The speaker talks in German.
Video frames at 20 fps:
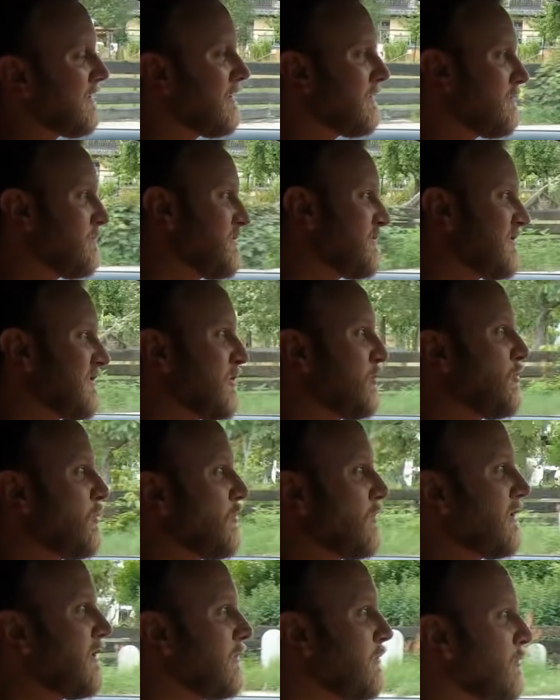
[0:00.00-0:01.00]
Ja? Ein bisschen
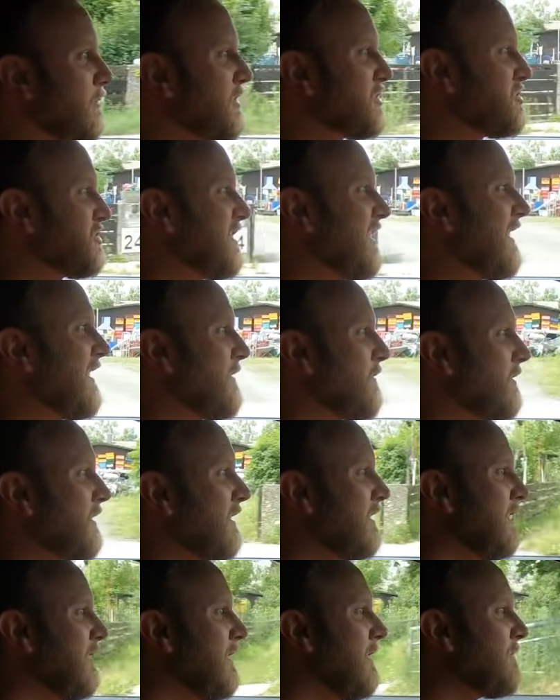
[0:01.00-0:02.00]
gegenüberstellen,
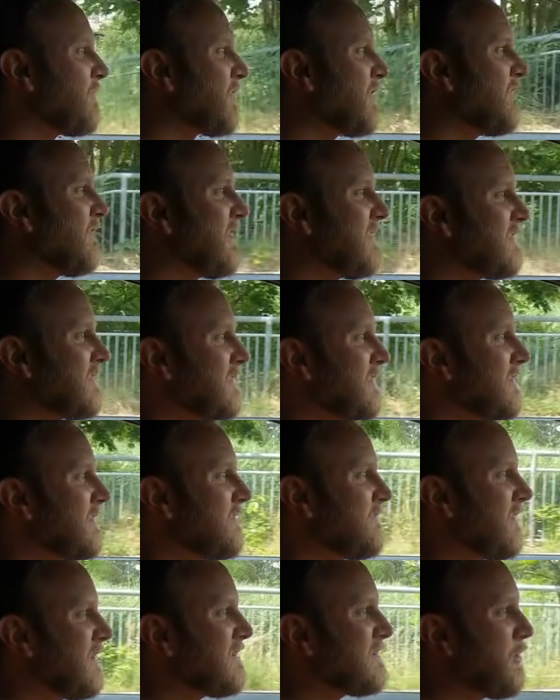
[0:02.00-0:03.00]
okay,
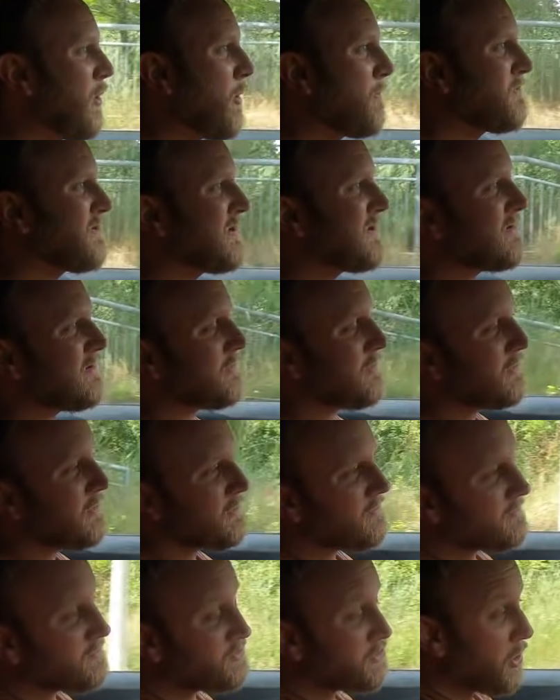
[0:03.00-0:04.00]
welche, welche Optik
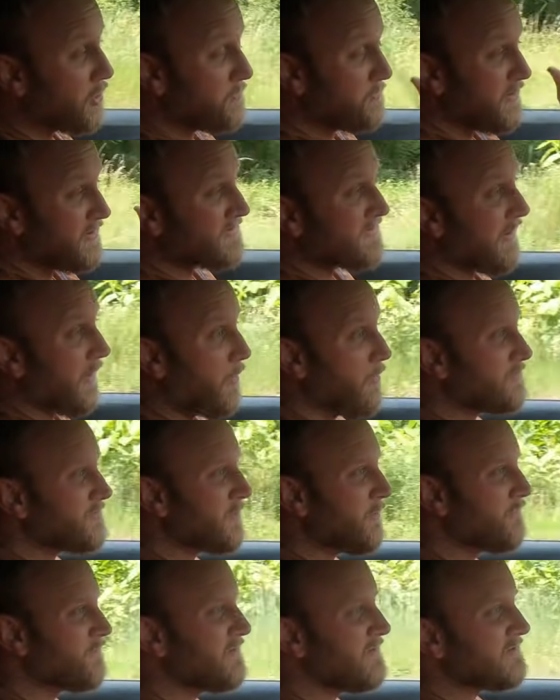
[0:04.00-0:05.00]
äh, schaut besser
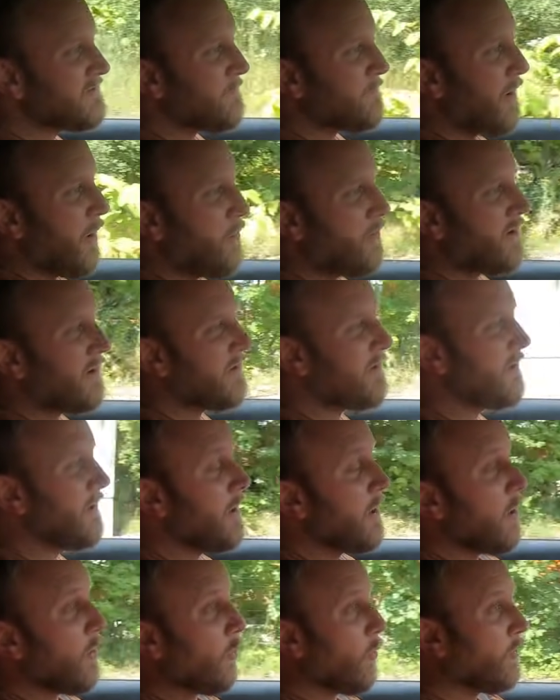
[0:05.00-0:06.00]
aus auf dieser Baureihe
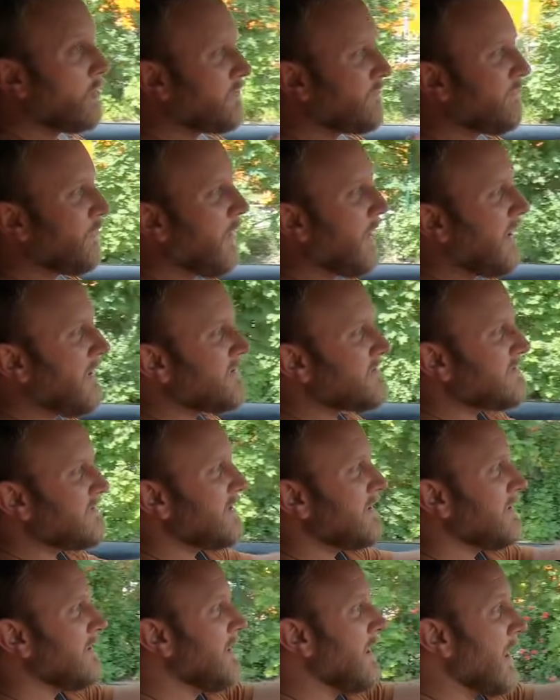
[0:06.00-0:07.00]
und vor allen
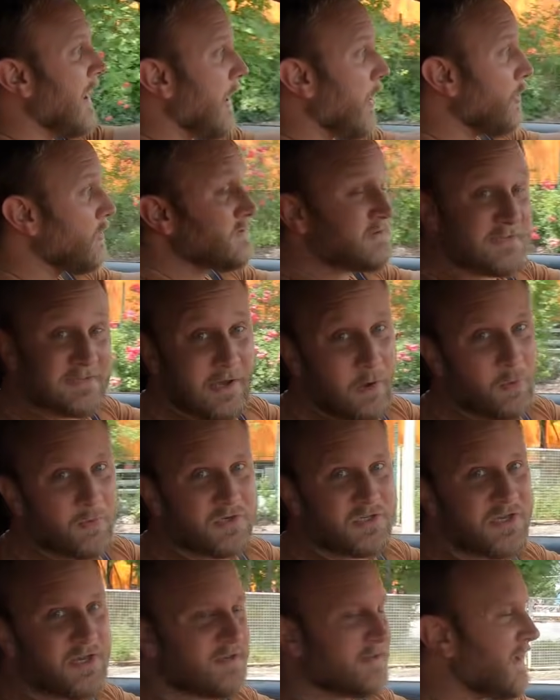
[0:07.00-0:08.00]
Dingen auch ein
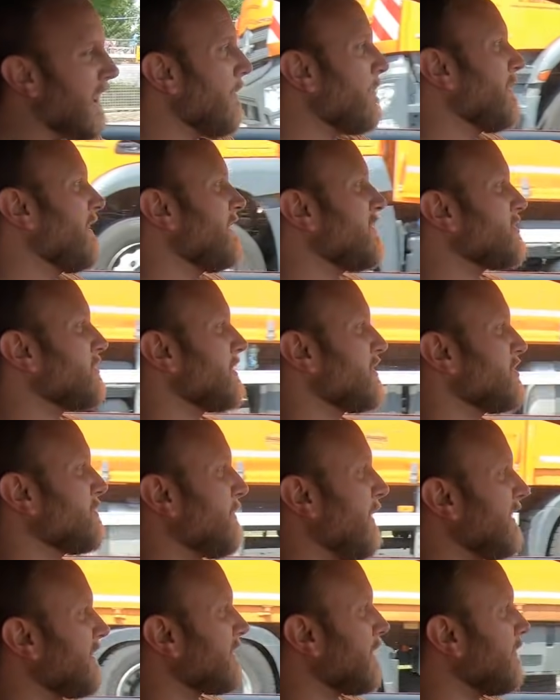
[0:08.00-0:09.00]
Soundcheck. Da bin ich schon
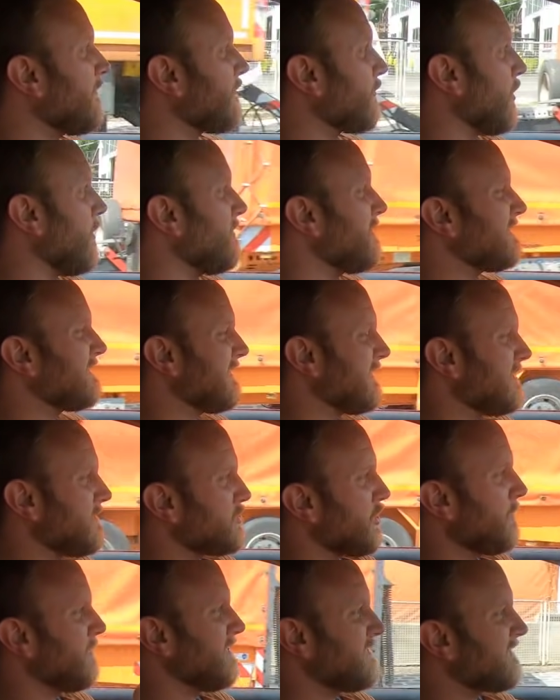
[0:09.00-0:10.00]
gespannt drauf, freue mich sehr,
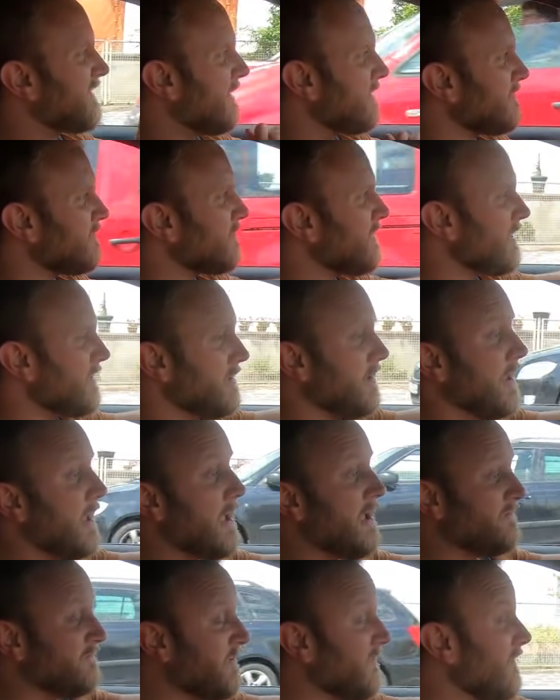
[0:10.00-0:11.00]
den Tommy jetzt kennenzulernen.
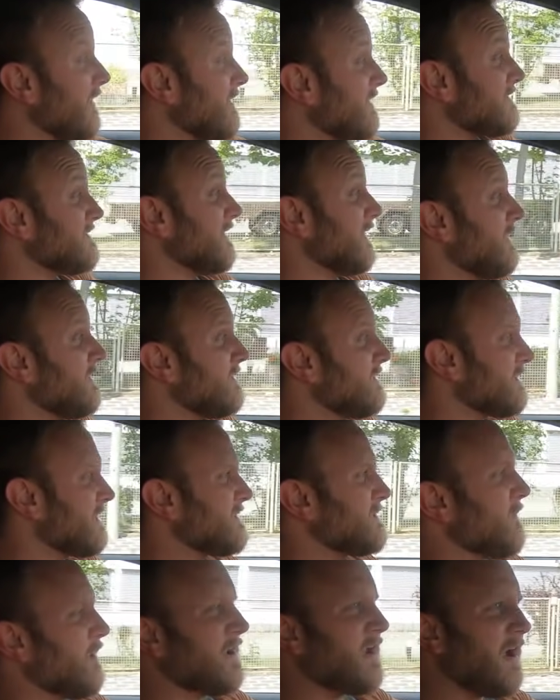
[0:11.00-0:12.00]
Wir werden jetzt allerdings
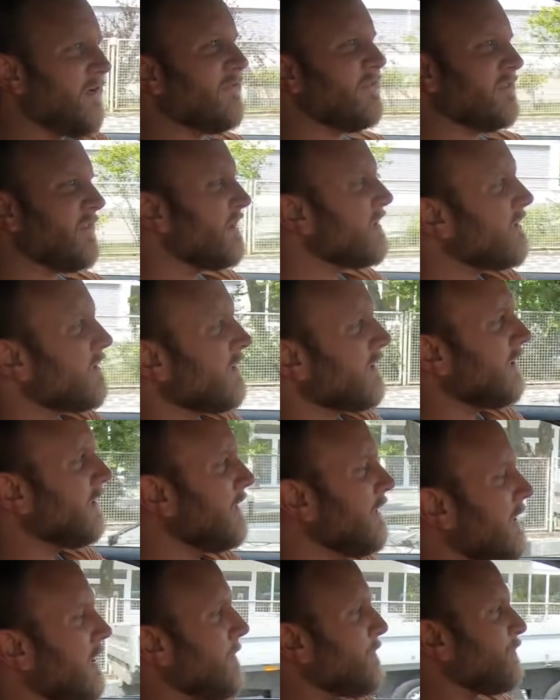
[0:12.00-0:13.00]
erstmal einen Kaffee trinken
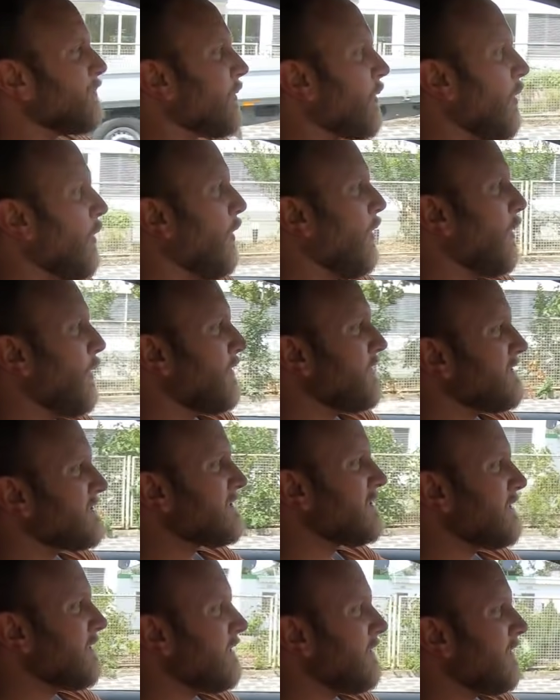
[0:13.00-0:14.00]
gehen
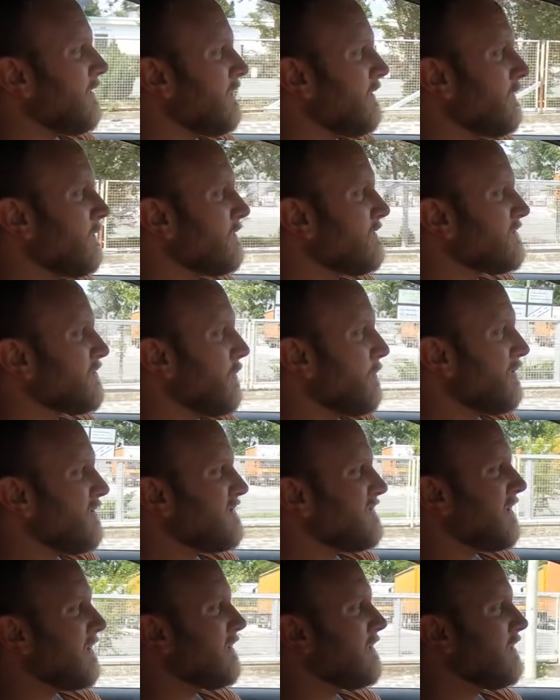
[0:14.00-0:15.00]
und äh, uns so ein
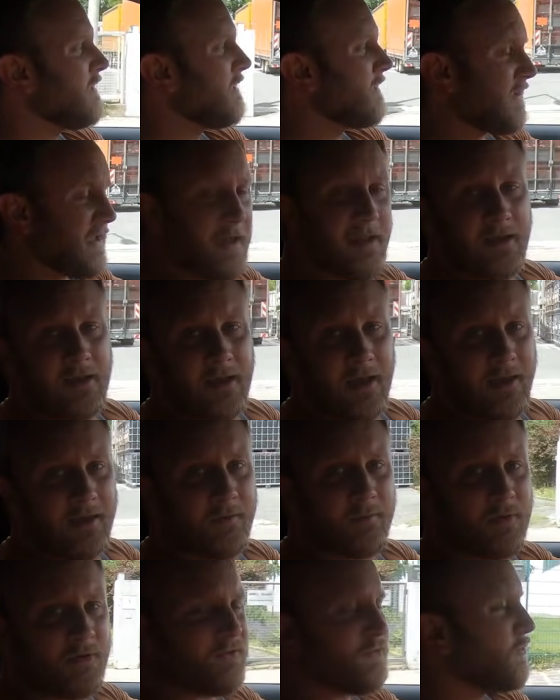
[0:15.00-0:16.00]
bisschen
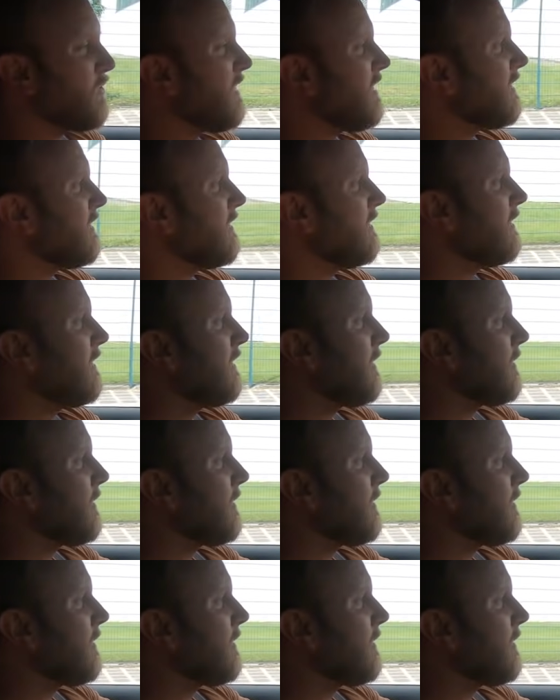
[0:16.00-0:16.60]
kennenlernen persönlich.